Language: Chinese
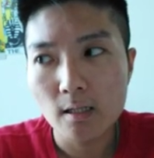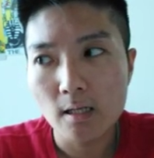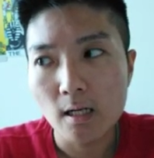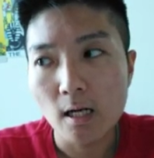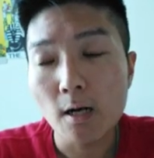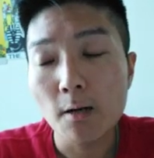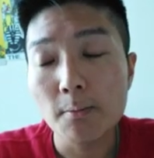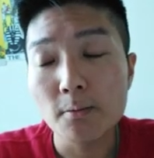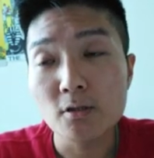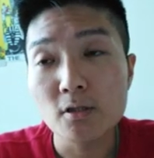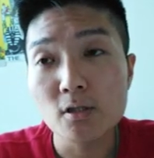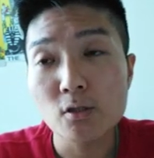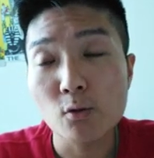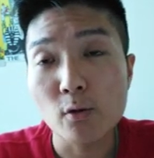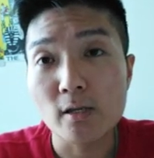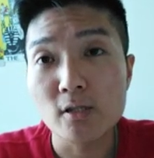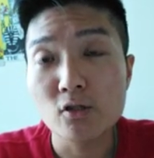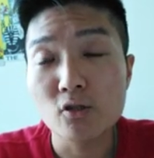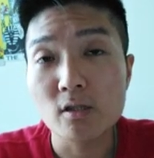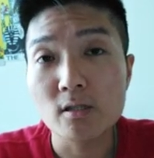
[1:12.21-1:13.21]
啊，不是
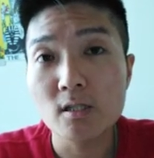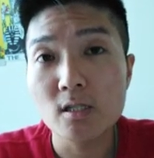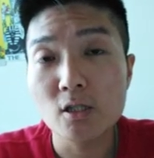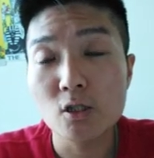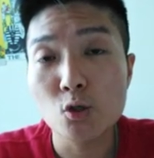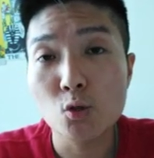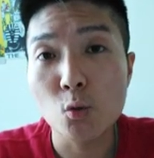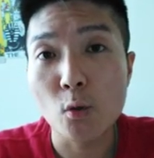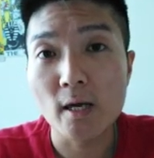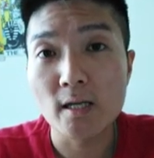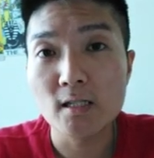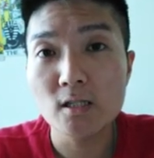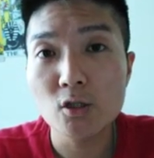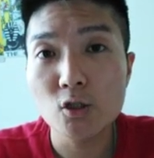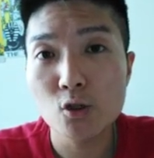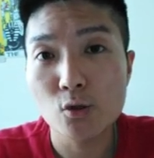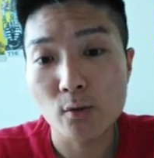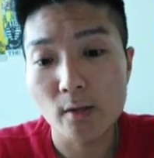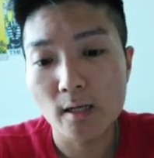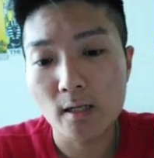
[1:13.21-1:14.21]
玄学，是玄
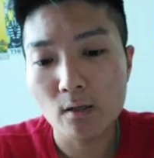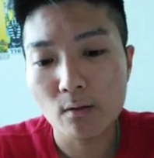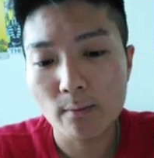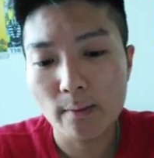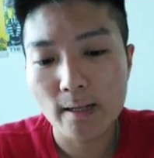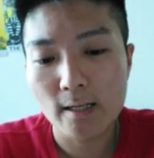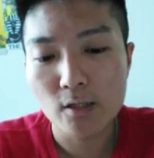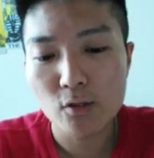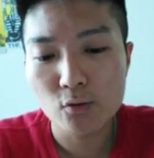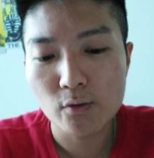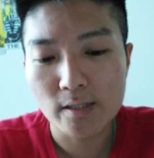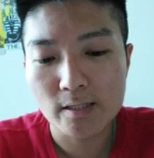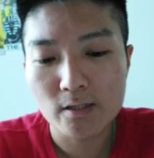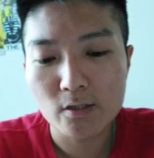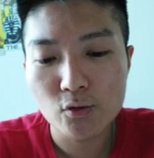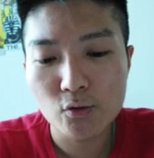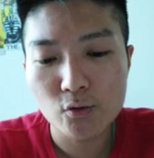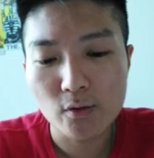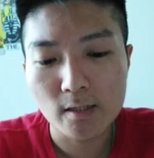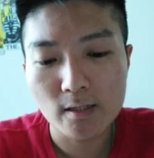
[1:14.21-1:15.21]
学，对吧？玄
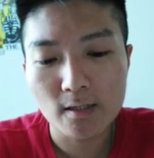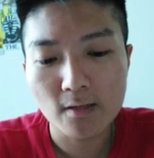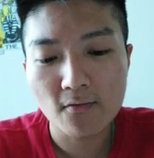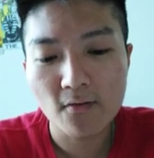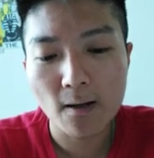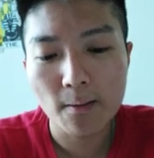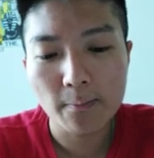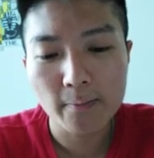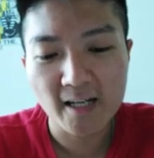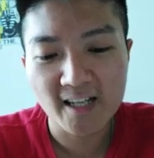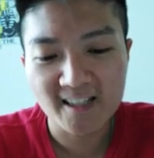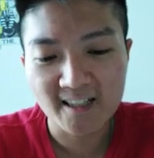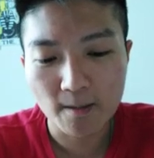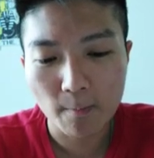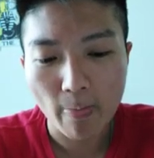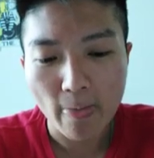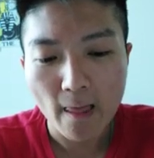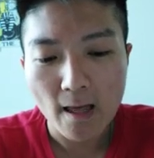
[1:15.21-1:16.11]
学的方面呢，